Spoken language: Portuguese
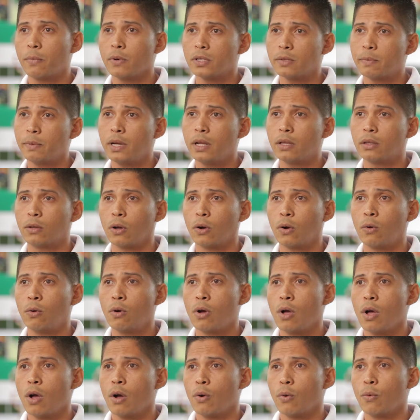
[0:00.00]

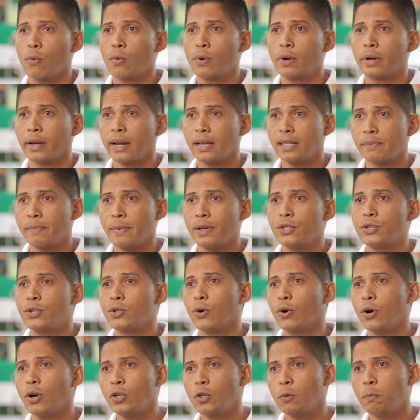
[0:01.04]
possibilitou um crescimento de
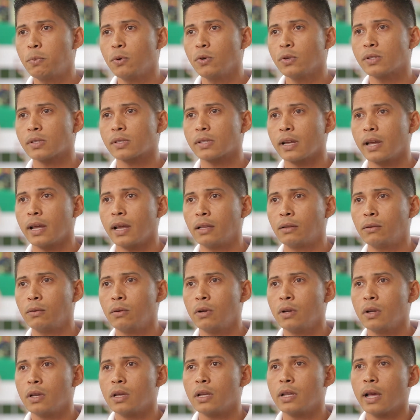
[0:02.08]

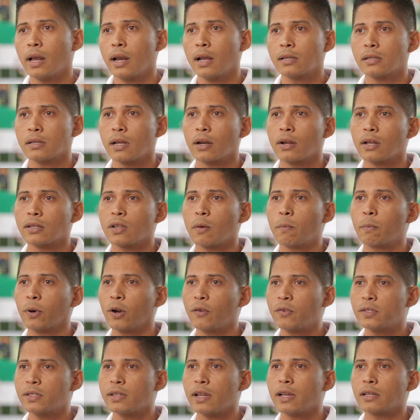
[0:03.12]
8% em relação à nossa
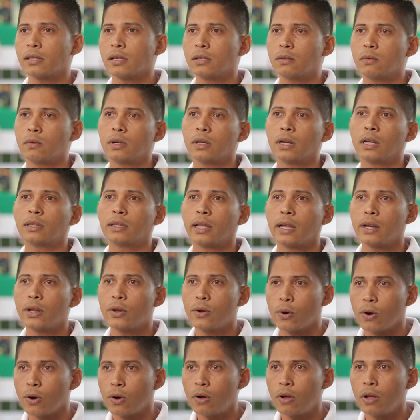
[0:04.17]
proficiência do ano
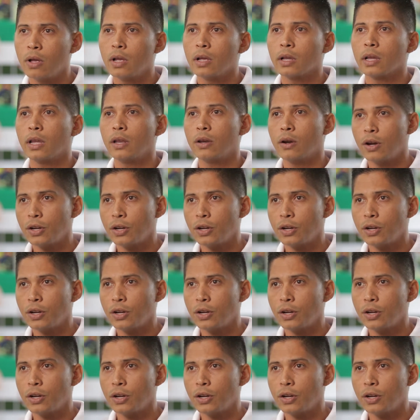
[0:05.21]
anterior que